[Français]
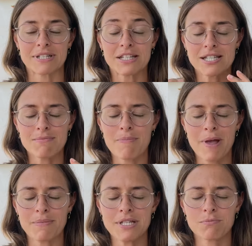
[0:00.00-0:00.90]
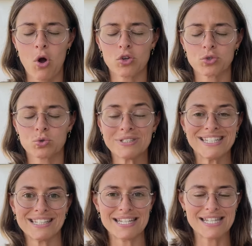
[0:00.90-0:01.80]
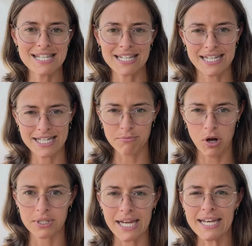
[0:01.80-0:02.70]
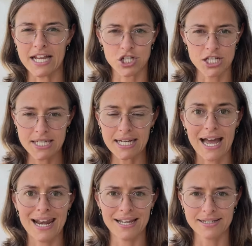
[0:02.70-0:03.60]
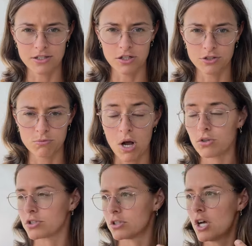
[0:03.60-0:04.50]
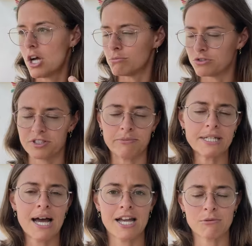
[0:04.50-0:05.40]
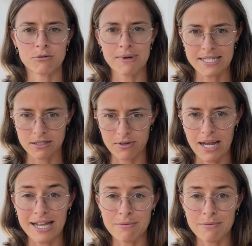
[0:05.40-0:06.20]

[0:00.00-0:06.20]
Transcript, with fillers: Parce que ça m'a permis de me rendre compte des déséquilibres énergétiques à l'intérieur de moi entre mon féminin et mon masculin.